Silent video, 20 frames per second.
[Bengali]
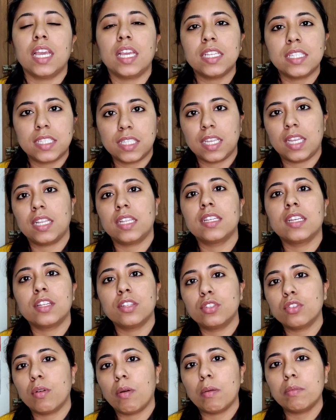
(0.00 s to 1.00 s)
এই
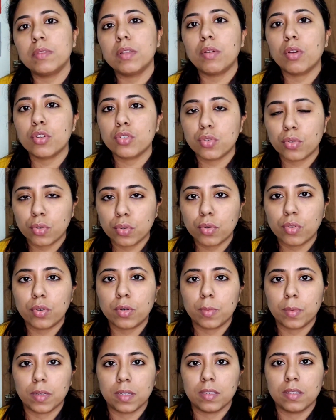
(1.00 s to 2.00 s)
স্টেয়ারিংয়ের জবাব দেওয়া শুরু
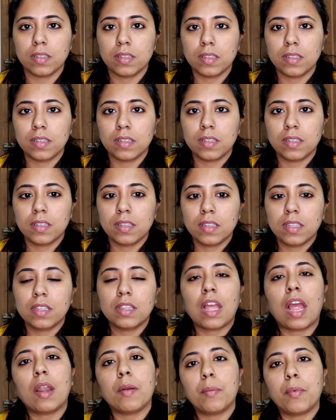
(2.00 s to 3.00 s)
করবেন
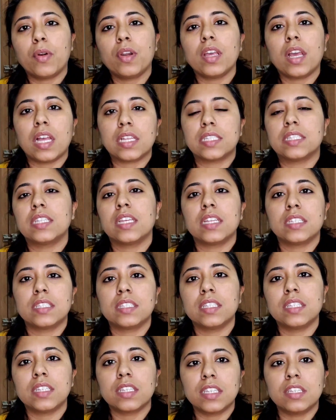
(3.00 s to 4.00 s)
তারপরে আস্তে
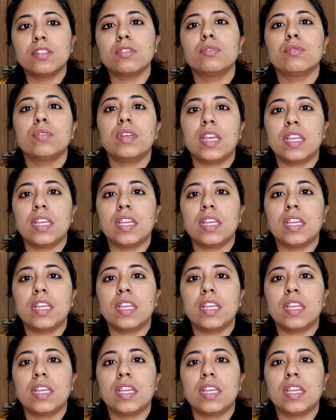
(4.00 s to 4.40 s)
আস্তেই কিন্তু